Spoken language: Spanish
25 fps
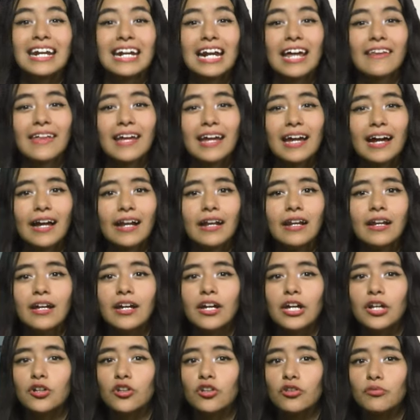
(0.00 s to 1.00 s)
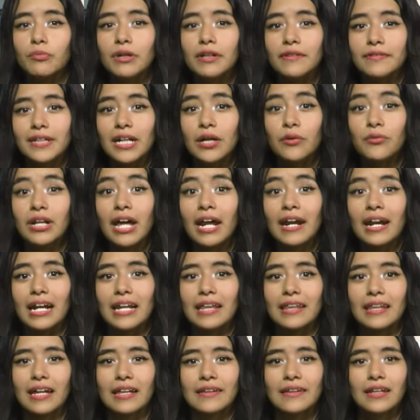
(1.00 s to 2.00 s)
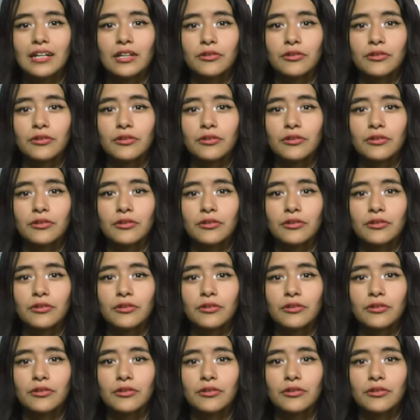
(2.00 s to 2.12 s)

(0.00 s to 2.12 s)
Radical nos muestra una realidad